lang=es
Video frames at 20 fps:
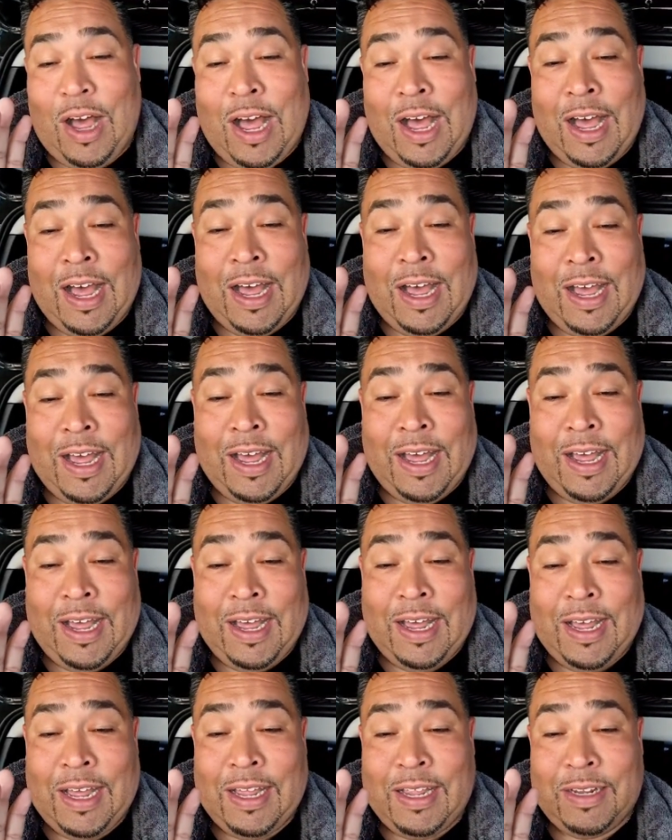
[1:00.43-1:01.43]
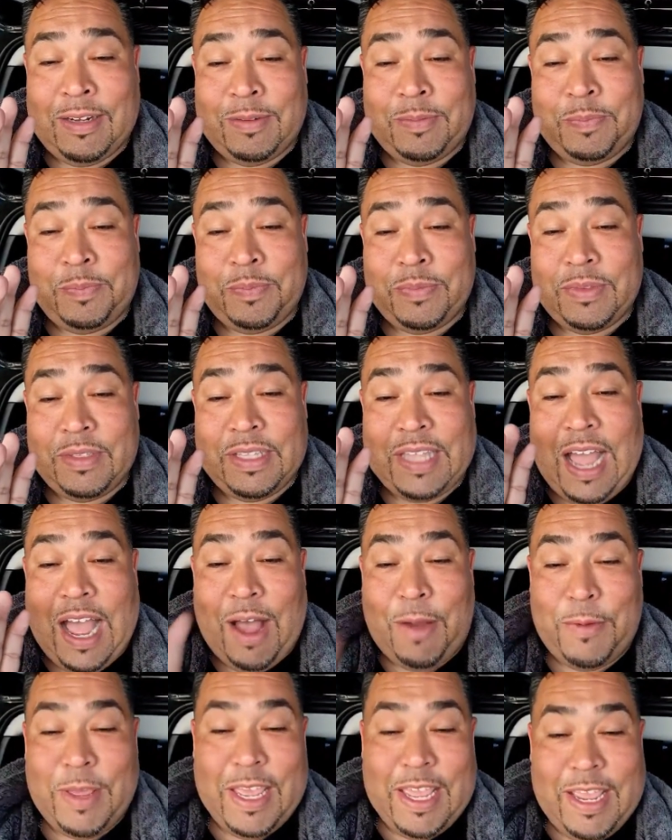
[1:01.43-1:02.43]
a
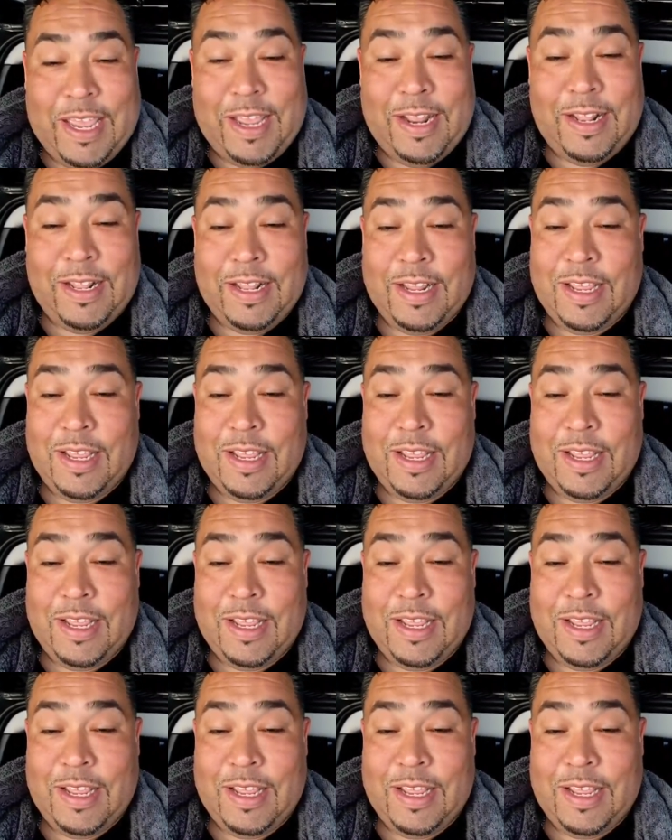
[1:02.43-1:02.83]
David,